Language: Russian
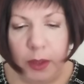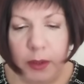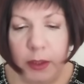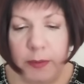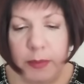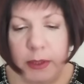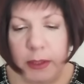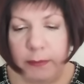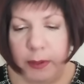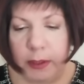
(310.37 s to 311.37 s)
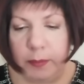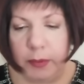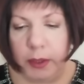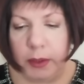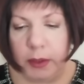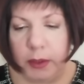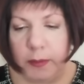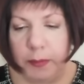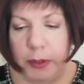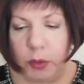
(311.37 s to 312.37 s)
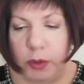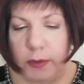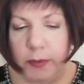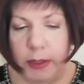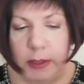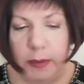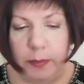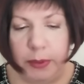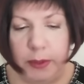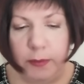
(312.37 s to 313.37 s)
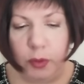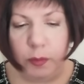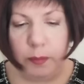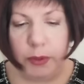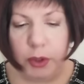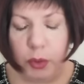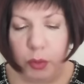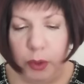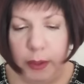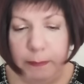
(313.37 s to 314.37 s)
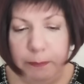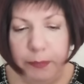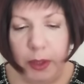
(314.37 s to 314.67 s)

На этом основании было открыто посольство России при Святом Престоле